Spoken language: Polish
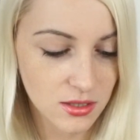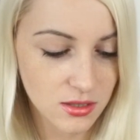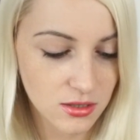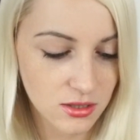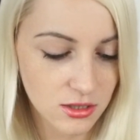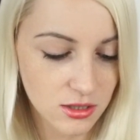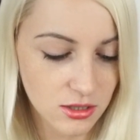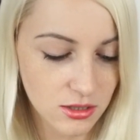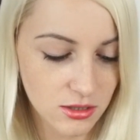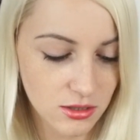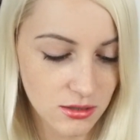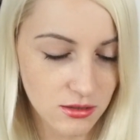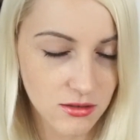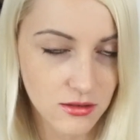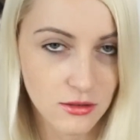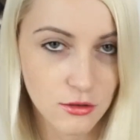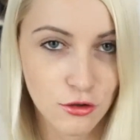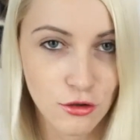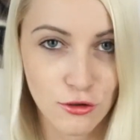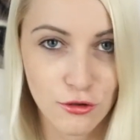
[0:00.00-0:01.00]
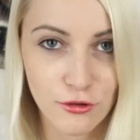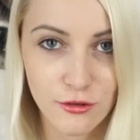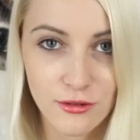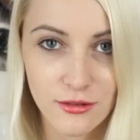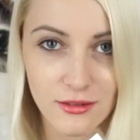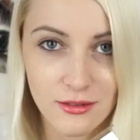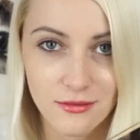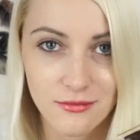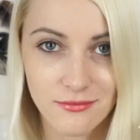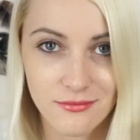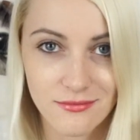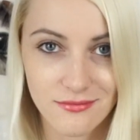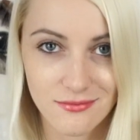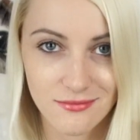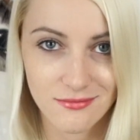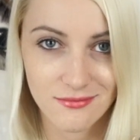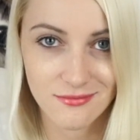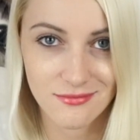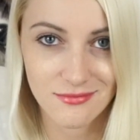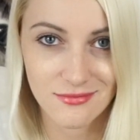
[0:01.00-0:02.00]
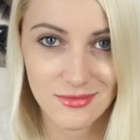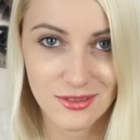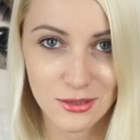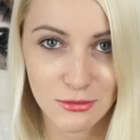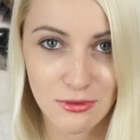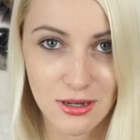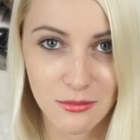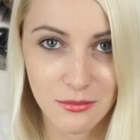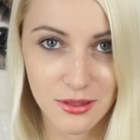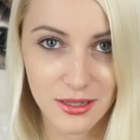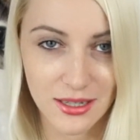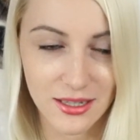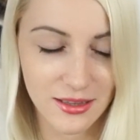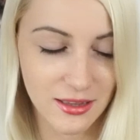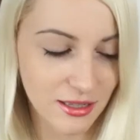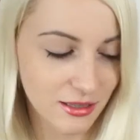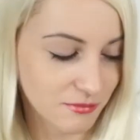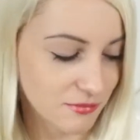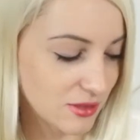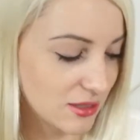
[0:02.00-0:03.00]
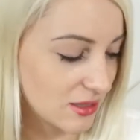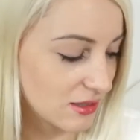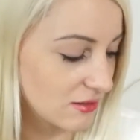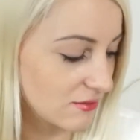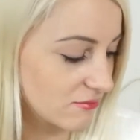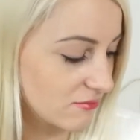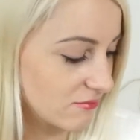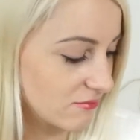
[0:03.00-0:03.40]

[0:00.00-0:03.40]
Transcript: Szczerze, kolory słabe jak dla mnie.